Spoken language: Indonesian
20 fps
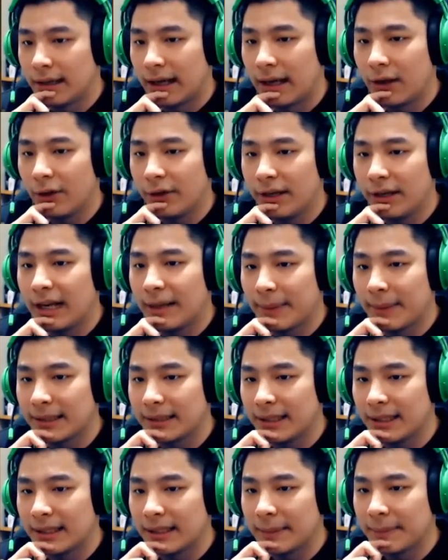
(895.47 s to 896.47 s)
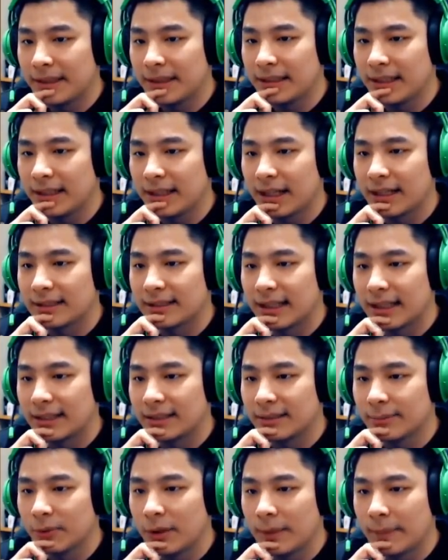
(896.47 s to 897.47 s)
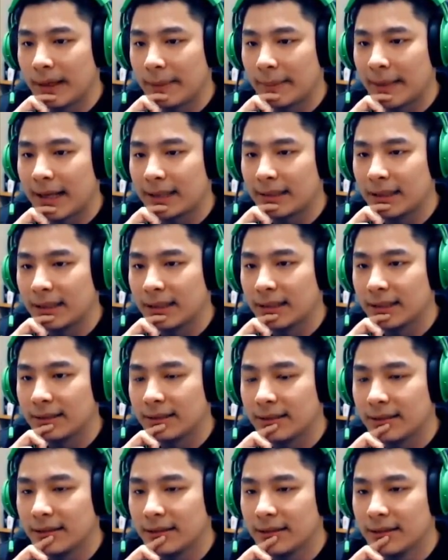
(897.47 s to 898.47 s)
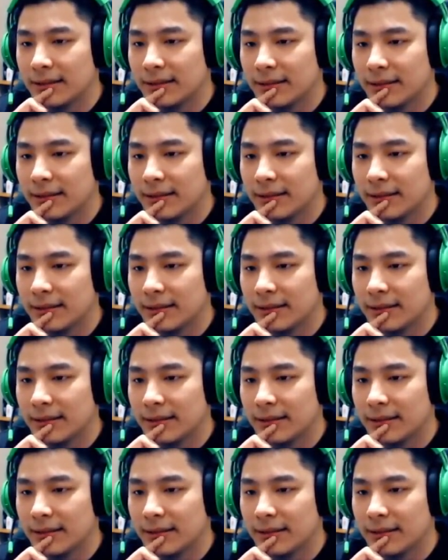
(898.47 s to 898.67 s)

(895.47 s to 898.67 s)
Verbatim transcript: kalau dia tidak mati, tapi di sini kena stun semua pada mati, guys.